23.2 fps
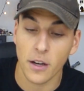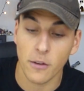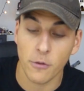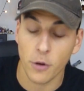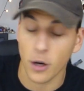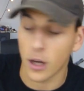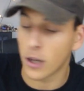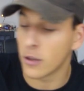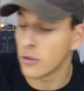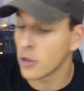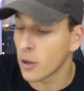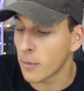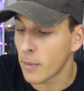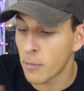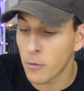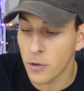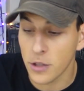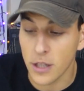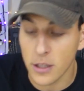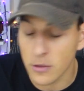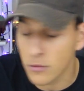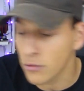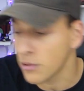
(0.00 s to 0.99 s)
Euh, voilà, normalement
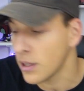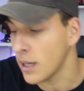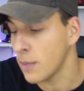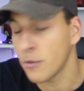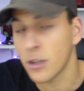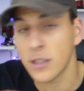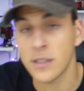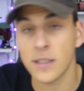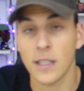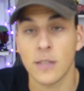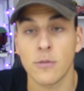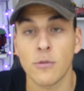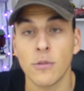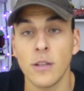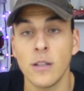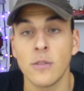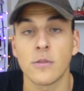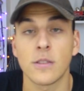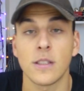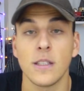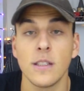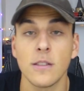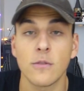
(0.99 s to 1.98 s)
il y a toutes les boîtes, cette y les
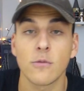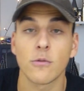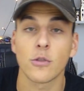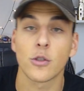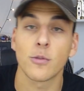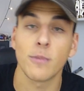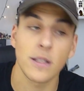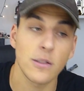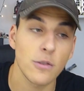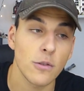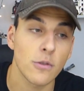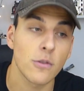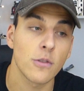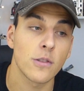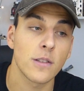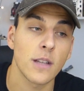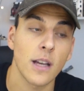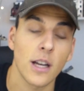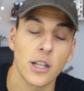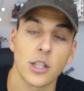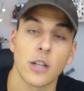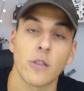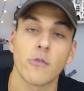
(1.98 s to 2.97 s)
notices, donc je m'assure de
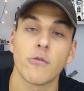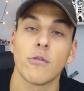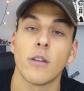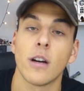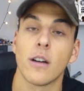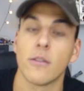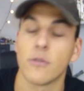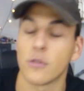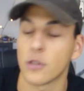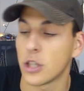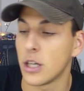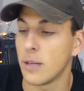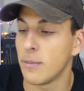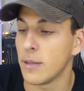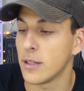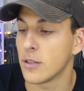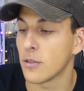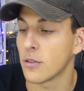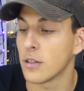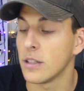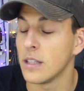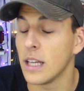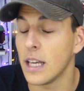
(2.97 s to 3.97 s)
ça à chaque fois avant que je les mette
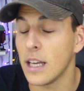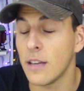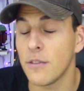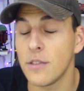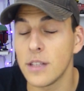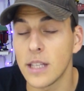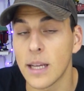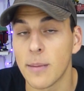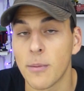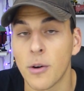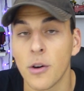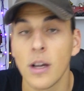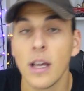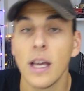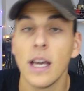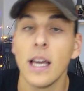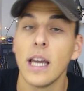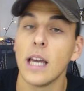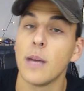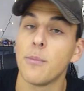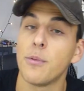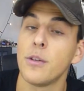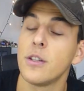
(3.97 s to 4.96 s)
en ligne, évidemment.
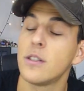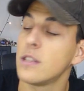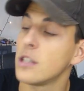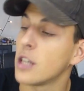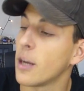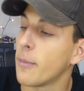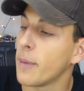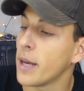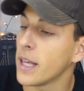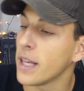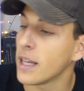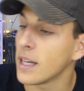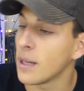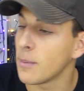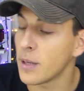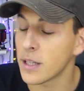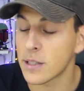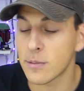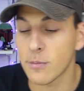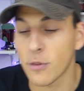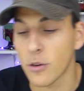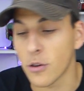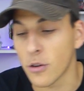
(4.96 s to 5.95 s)
Et puis si jamais il y a des
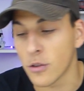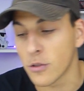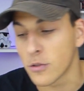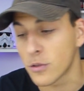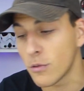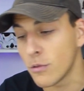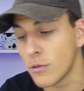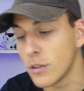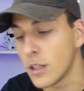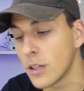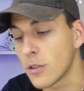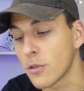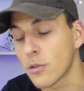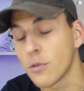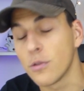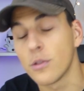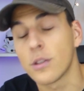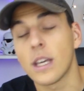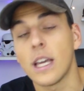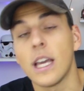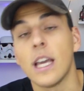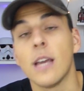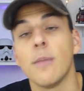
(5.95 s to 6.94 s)
pièces manquantes ou des
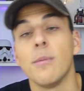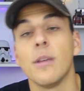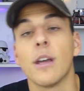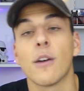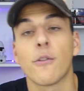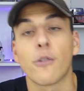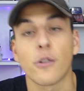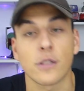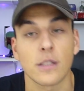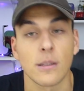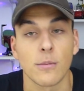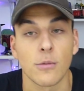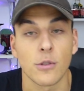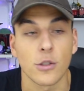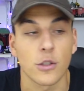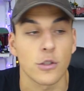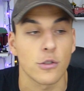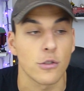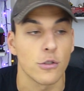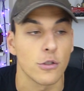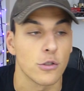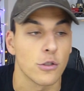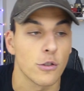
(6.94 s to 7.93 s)
trucs, eh bien forcément
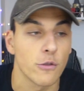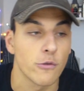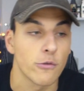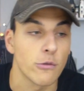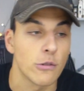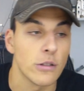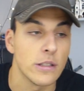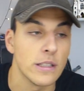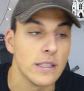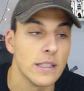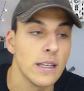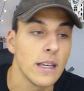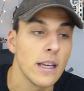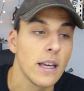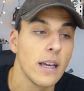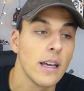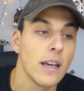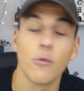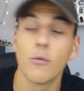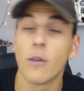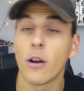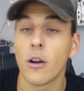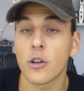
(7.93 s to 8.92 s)
je, je vous le dis.
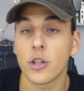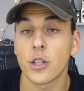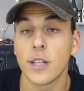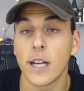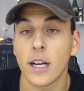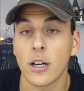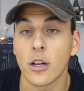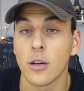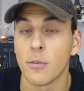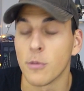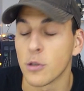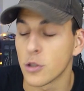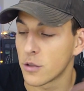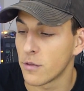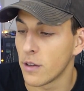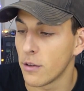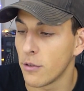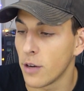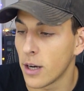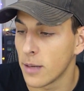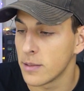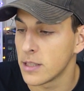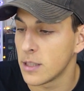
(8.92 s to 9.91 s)
Ou alors je les recommande, je vais
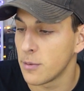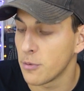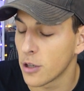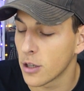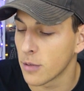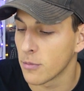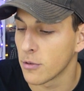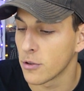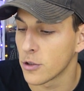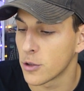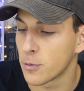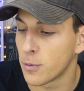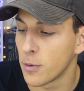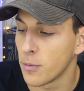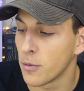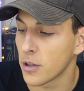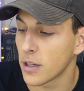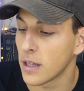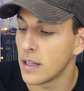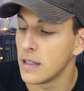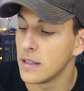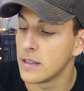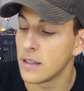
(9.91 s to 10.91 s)
voir un petit peu comment je peux
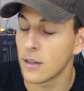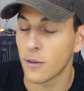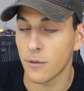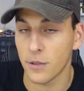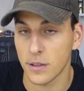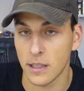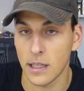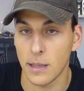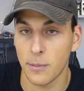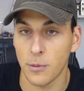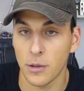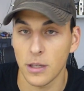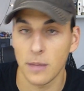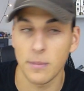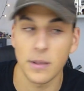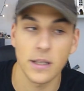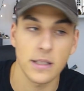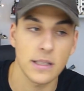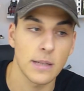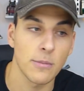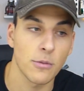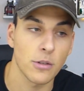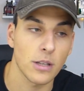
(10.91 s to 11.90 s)
m'organiser, en fait ça dépend des
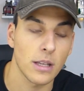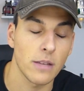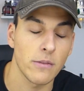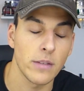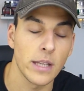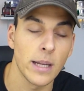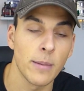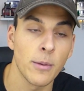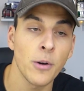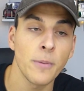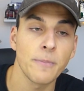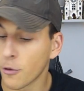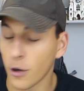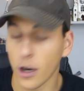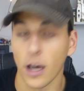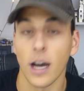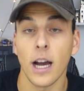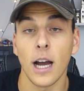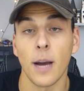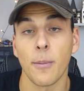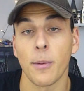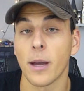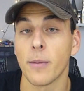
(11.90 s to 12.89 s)
pièces qui manquent évidemment.
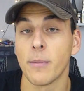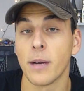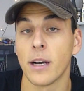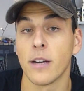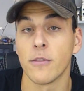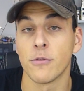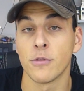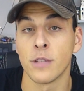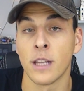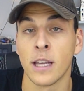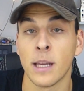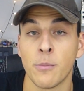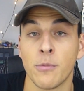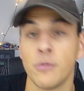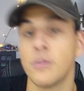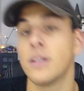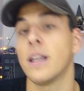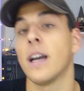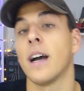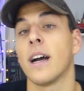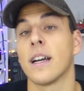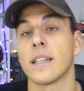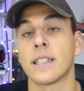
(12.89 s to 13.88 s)
Voilà, après bah vous n'avez plus
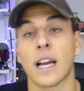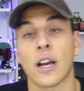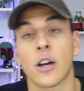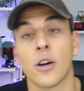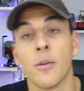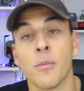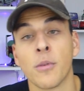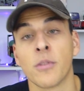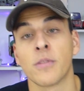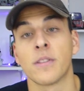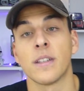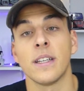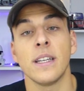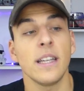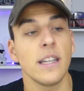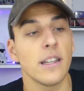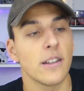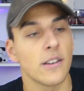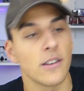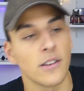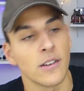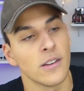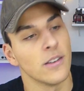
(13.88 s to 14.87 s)
qu'à commander,
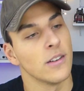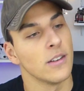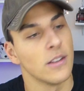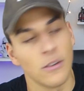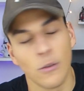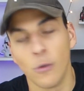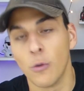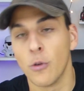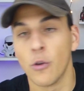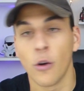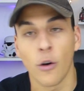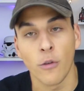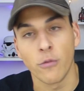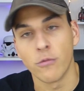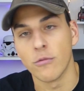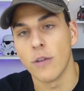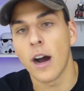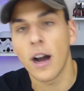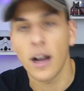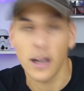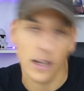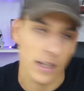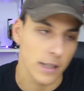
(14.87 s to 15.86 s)
euh,
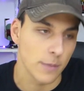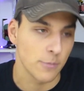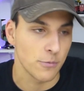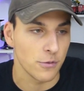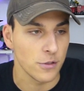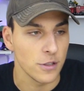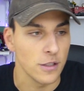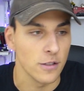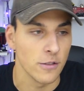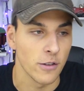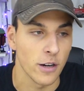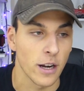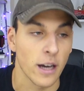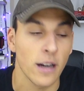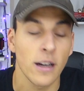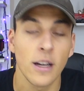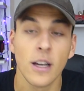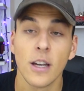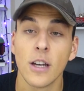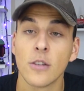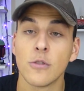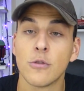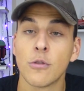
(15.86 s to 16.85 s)
l'envoi, et puis voilà.
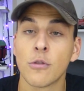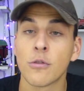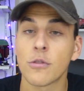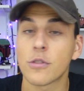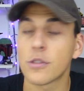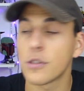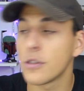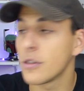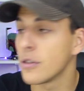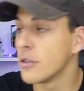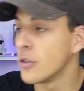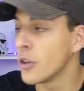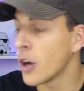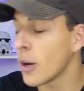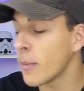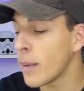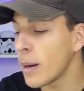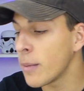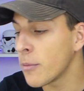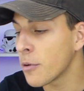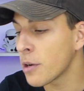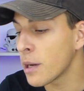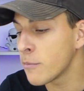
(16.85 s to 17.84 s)
Donc
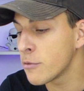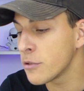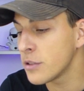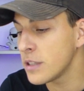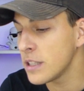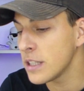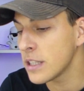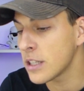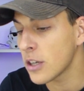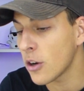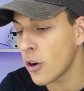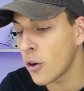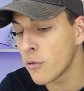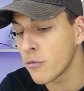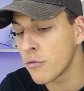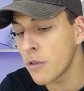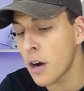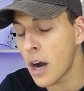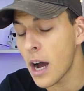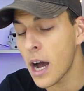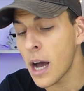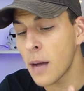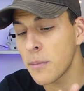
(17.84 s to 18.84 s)
normalement la boutique
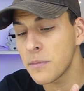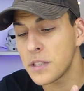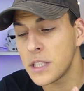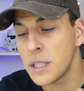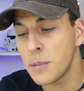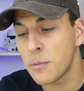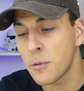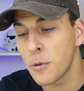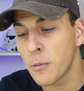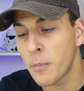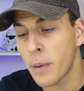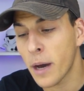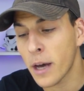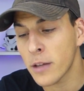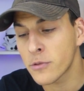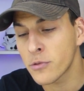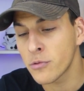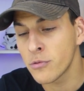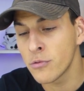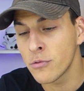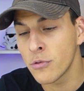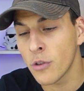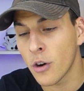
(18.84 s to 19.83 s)
envoie un petit peu
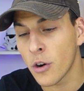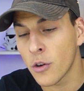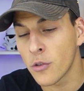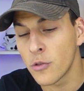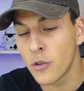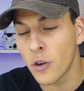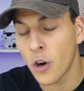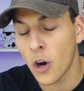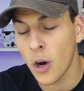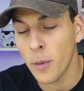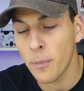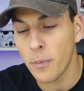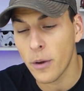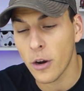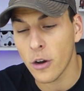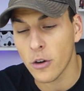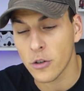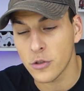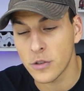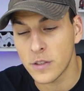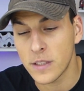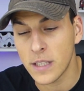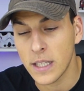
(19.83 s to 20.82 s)
partout en Europe,
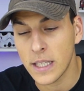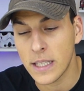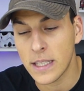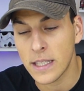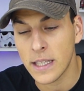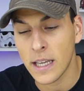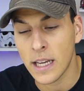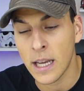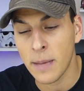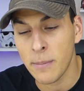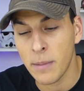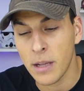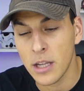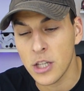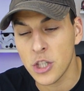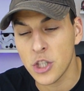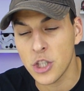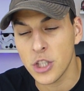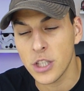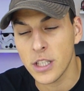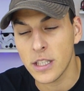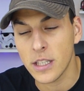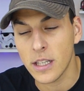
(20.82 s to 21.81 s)
alors je sais qu'il y a la
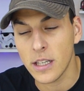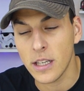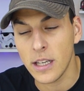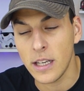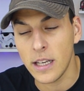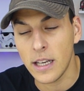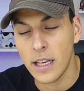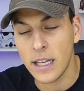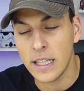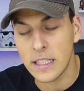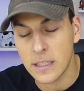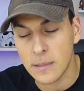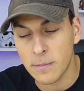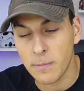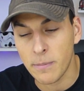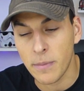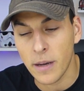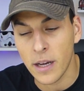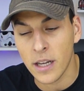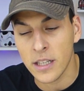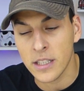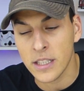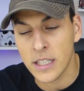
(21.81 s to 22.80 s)
Belgique,
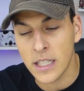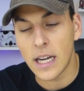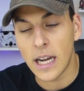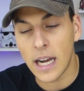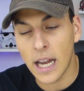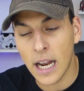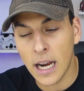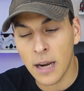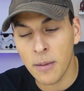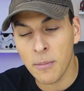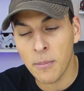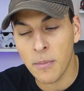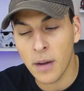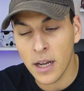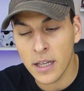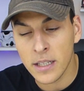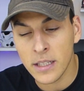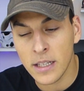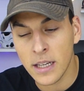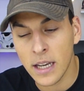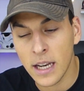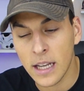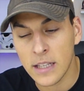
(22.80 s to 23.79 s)
l'Espagne,
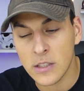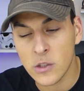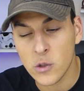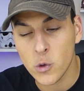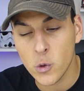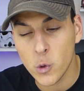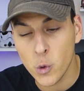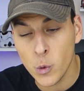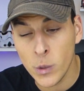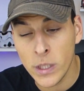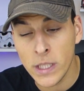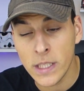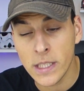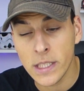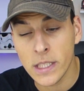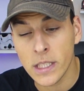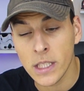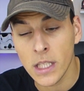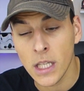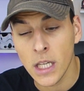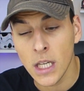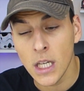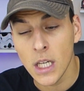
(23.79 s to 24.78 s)
l'Allemagne, la
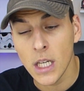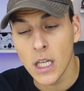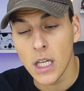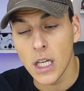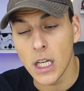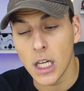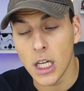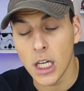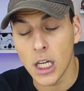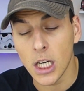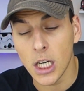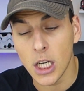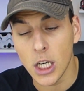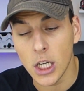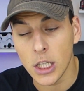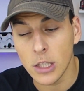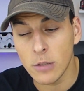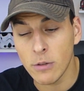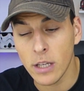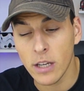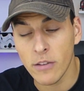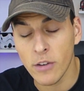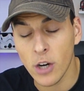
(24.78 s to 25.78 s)
Suisse, euh, il
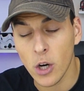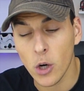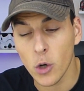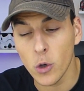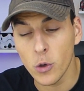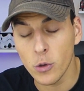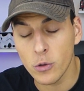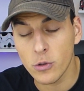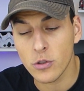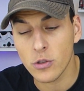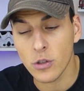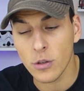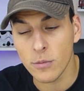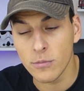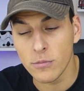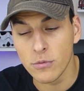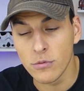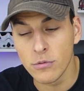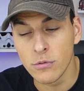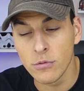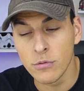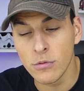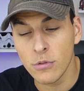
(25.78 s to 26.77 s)
doit y avoir
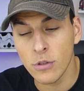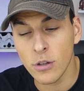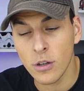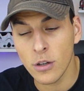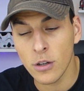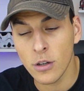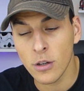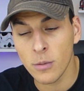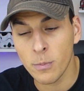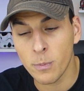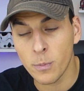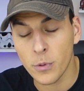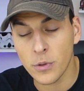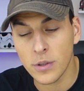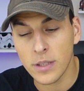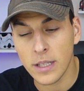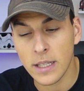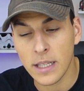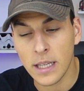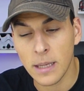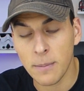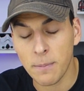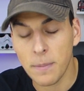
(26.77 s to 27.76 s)
Luxembourg,
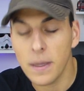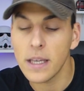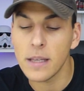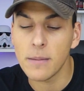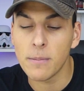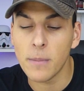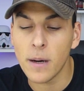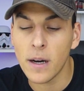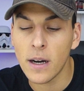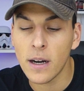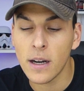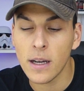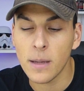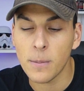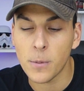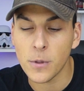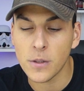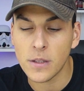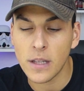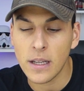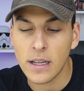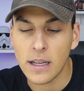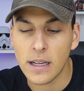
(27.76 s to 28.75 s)
peut-être les Pays-Bas et
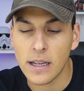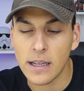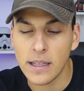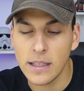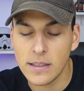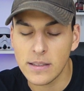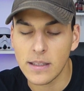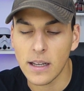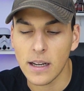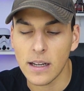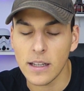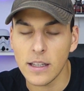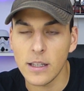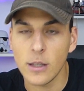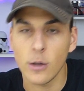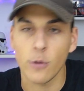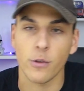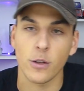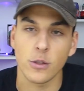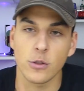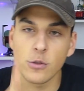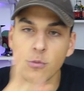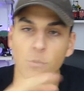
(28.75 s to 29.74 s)
peut-être l'Italie.
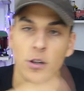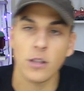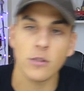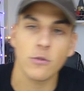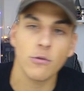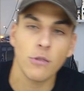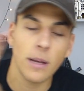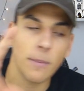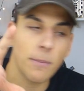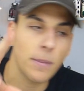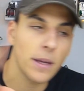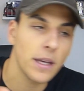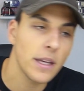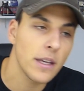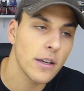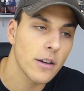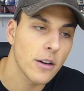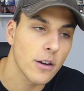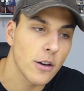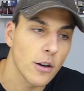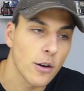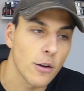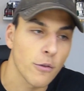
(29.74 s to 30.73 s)
Enfin, du moins tous les pays
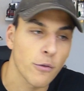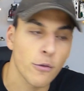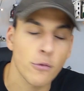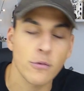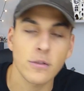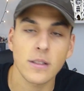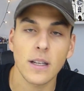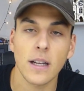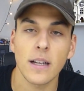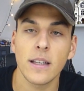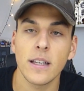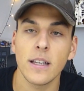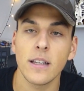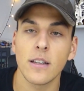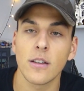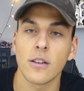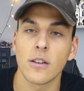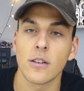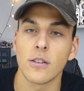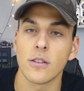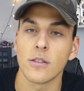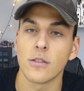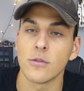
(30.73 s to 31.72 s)
euh, frontaliers
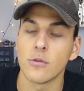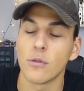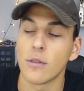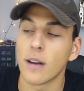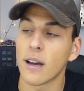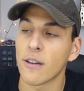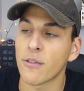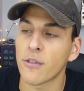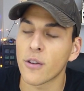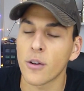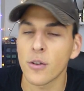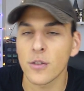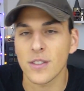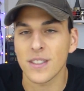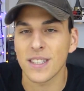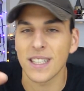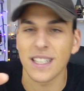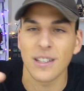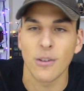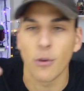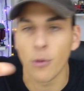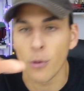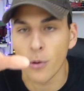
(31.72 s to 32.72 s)
euh, de la France
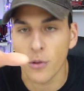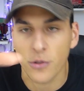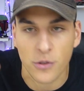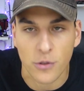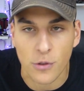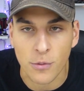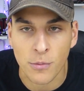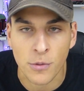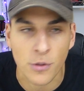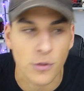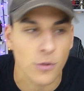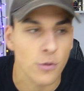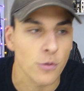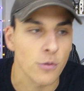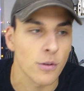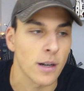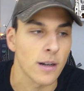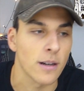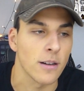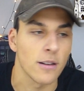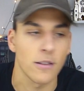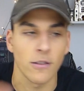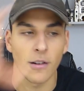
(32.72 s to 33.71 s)
et grosso modo,
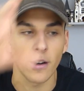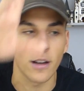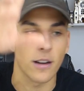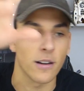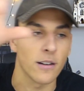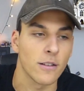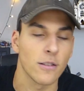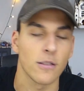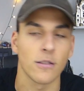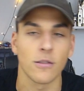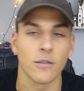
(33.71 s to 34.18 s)
hein, voilà,